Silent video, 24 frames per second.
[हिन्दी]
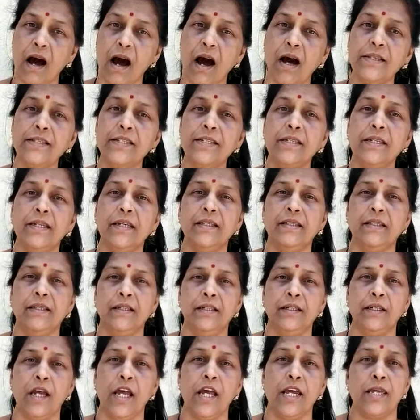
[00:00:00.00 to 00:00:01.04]
आज के दिन
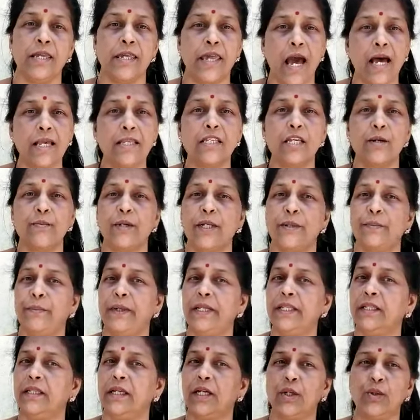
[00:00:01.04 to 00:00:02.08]
क्या
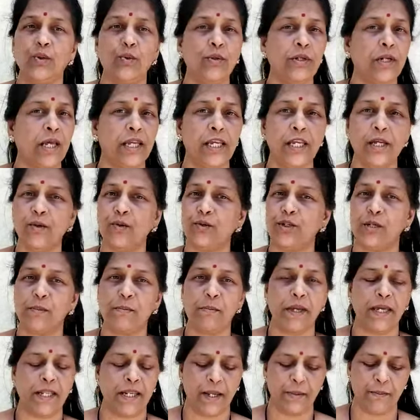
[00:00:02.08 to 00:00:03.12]
समर्पित करूं नहीं कुछ
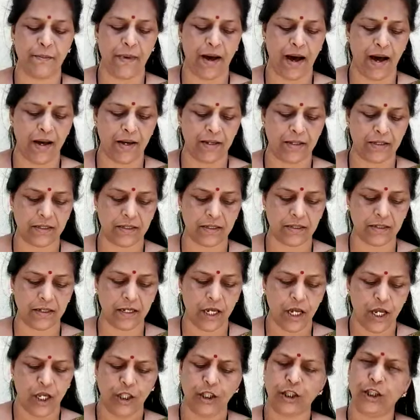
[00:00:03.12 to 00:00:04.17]
मेरे पास
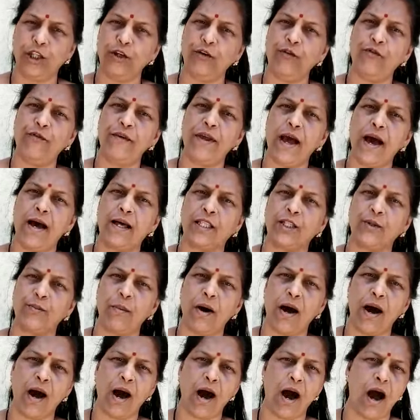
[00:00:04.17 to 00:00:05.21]
दिव्य
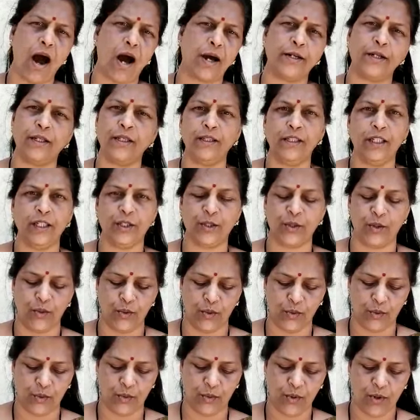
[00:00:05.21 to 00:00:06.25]
आत्मा आनंदित
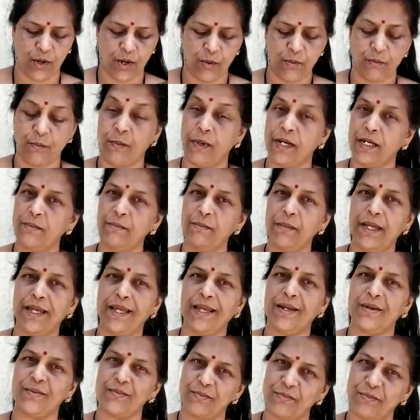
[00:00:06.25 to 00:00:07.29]
हो मन में
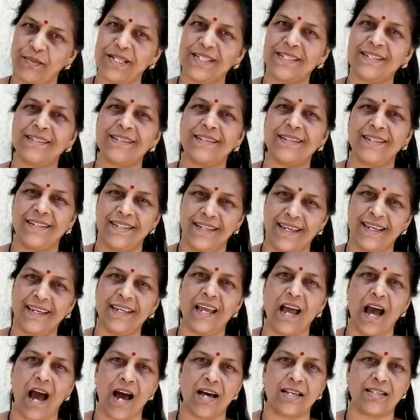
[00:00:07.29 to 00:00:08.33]
बस यही
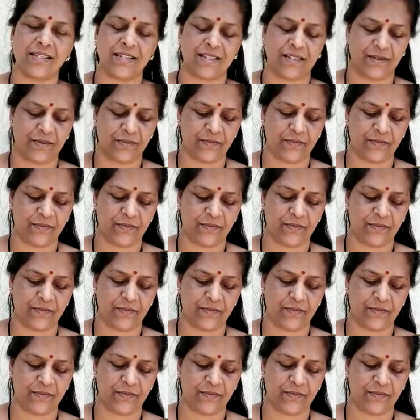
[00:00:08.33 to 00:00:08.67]
आस